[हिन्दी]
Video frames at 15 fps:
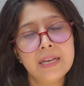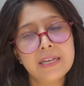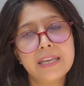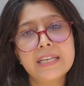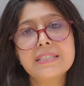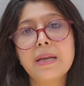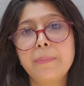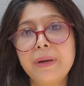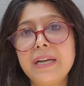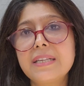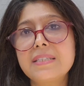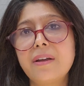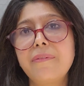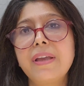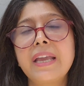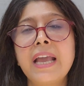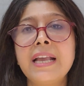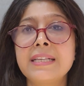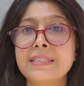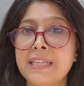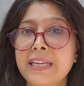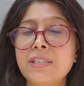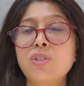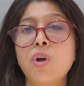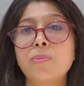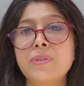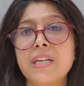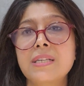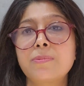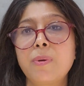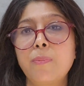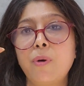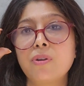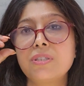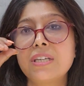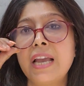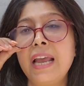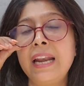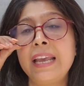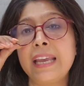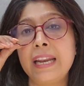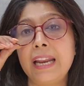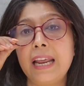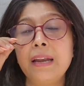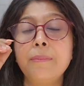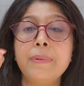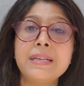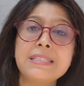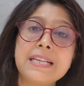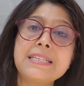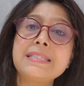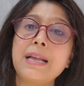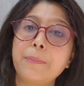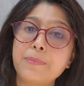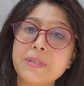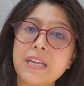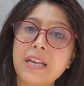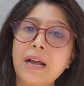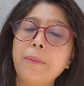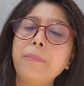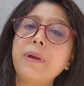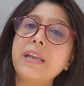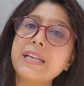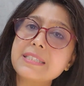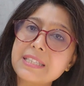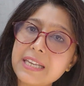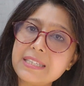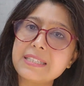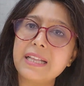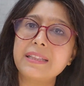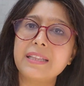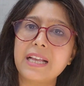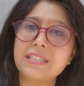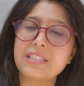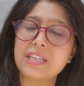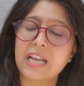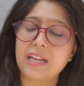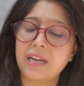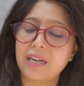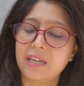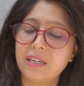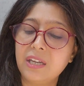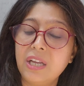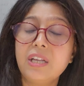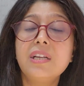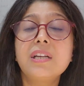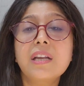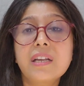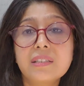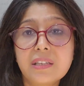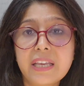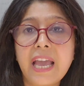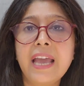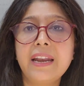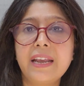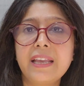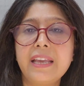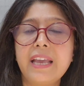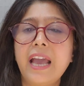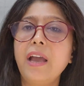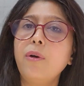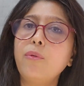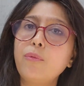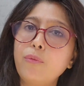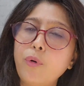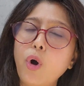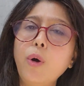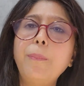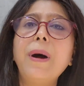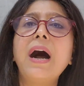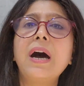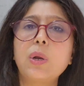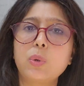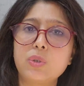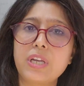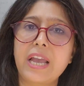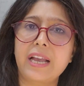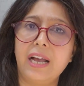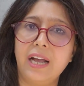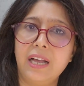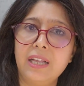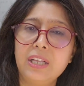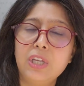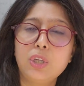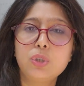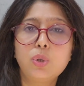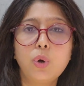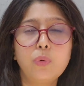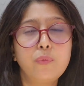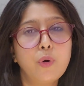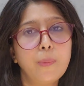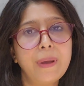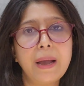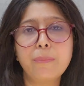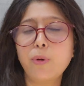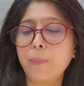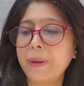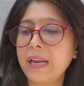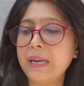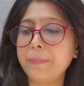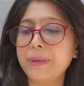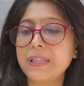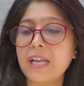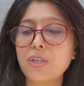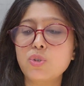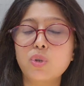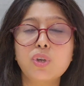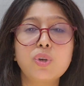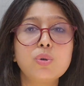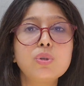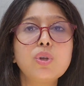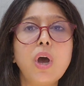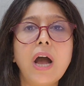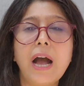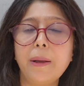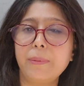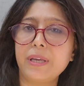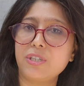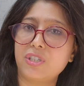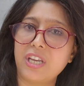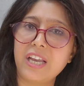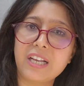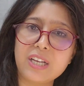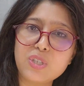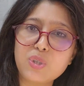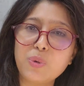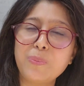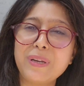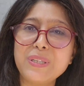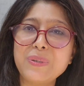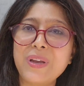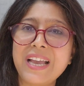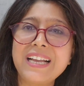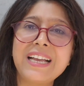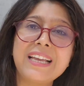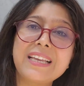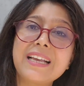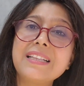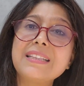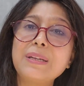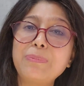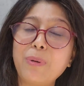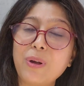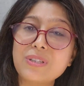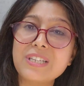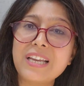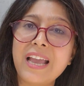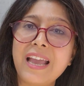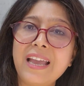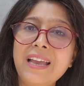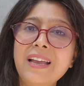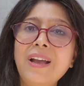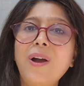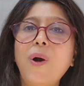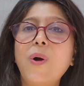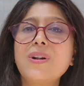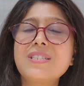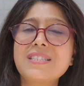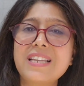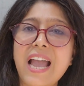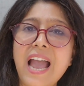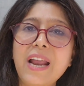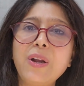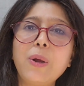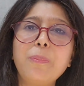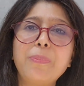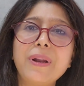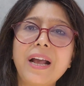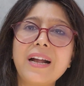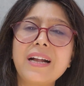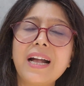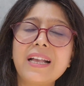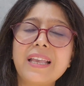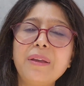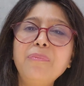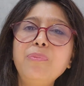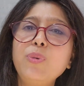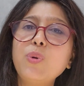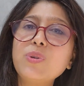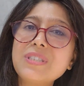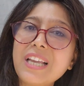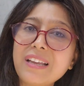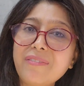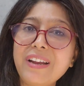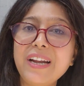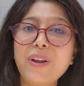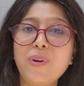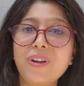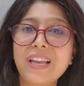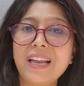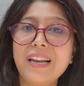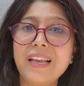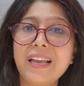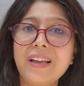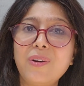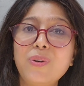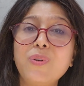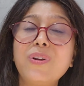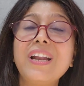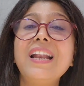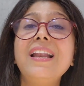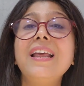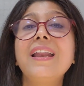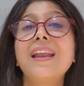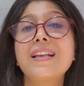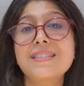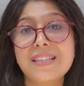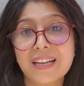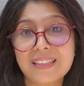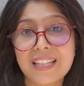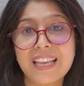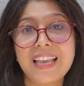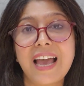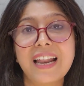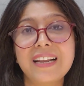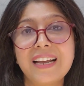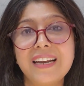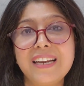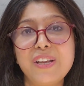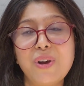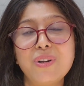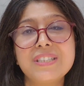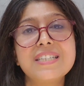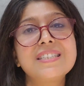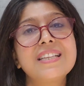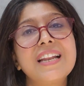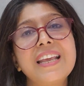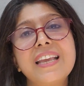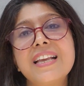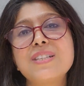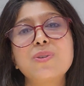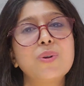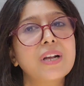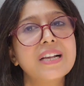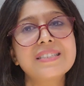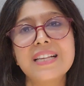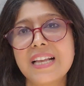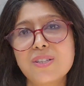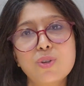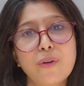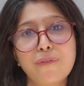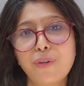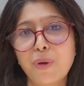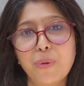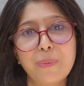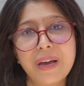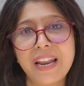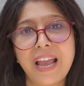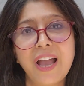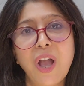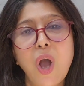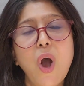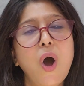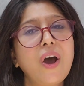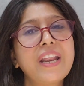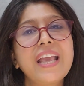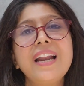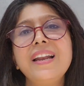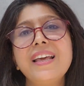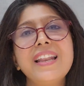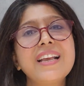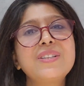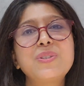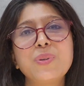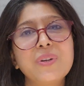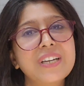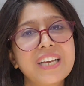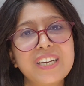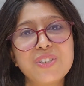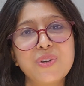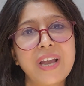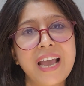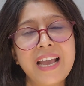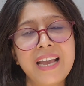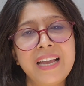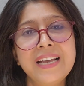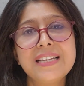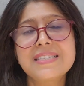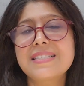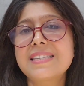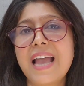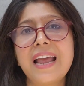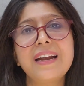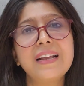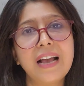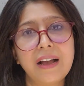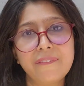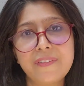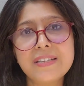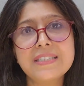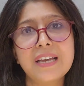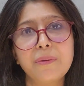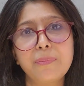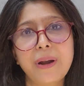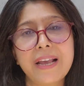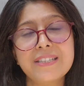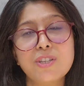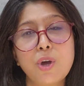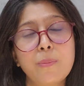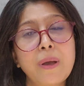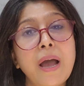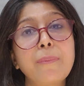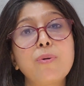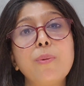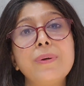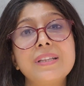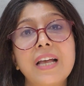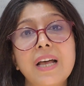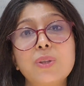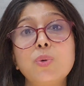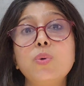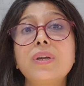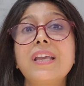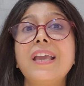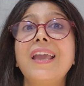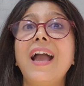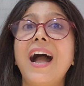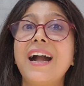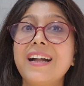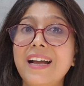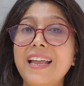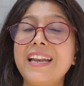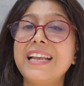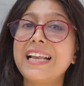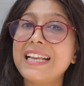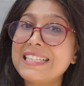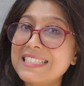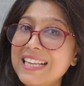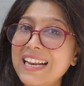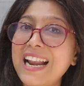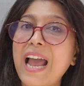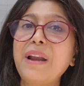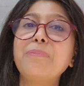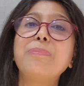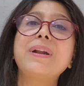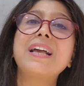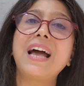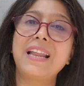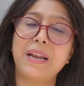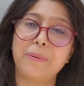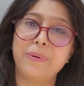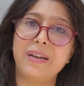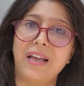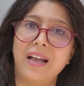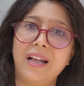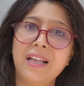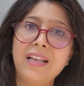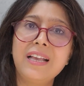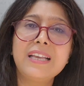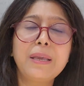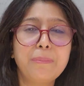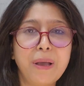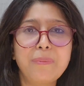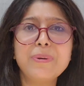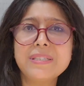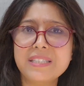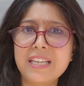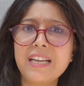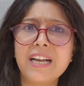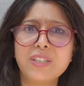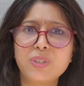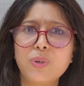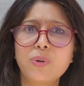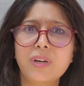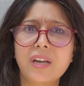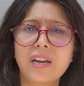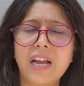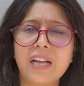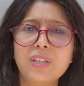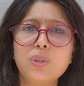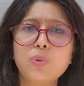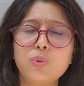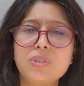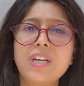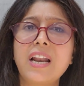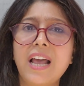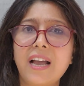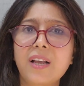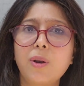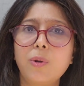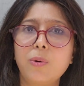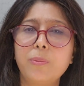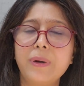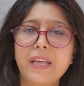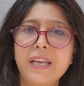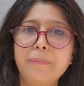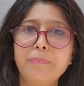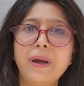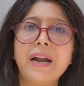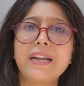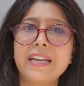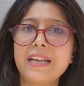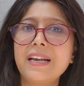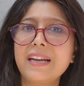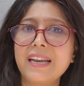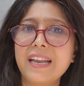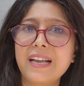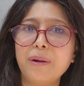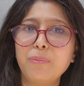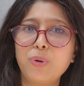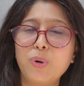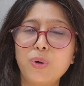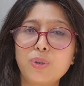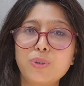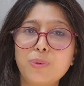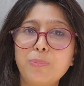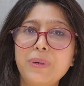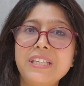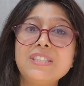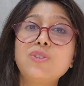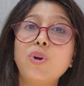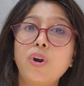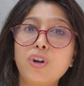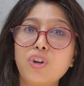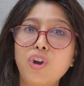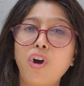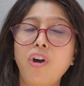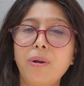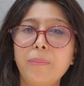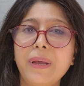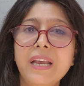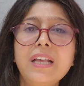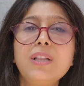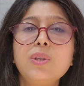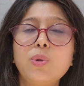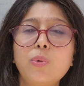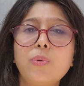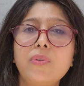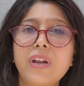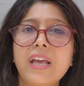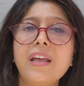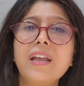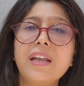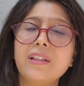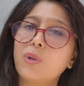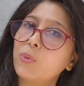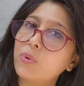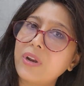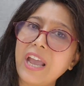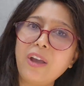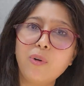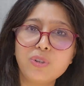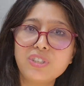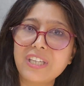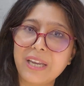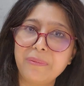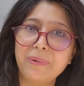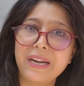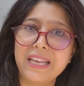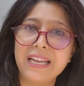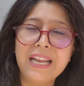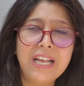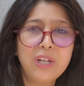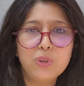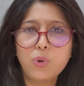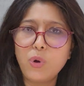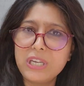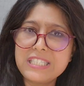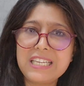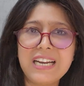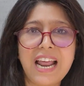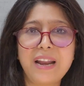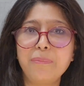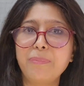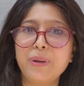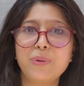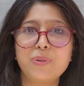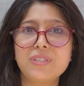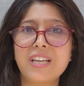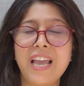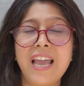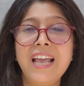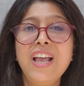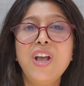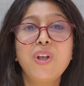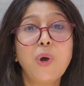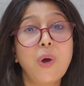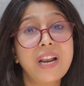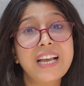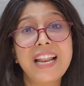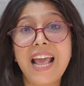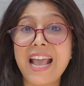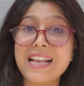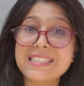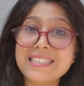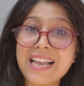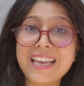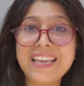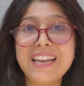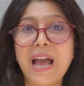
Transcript: ये सभी डिजर्विंग है इसीलिए टॉप सिक्स में पहुंचे हैं लेकिन इनमें से सबसे कम किसे जनता कह रही है वो बाहर हो जाएगा तो वो मैं आपको पहले बता चुकी हूँ तो अब ये शेखर सुमन जो है घर के अंदर पहुंचे हैं और स्टैन और प्रियंका के म्यूजिक वीडियो के लिए उन्होंने लिरिक्स तक तैयार कर लिए और जिस तरीके से उनका सेंस ऑफ ह्यूमर है और ये लिरिक्स सुनकर जो है स्टैंड काफ़ी सरप्राइज है और मैं आपको बता दूं कि अगर इसी लाइन पर गाना बना कि मैं बस्ती का छोकरा तू चलाक लोमड़ी पार्टी करने का मूड हो तो प्लीज डोंट कॉल मी दूर रह दूर रह ओ शेमड़ी तो इसी लाइन पर कुछ है और अगर ऐसा ही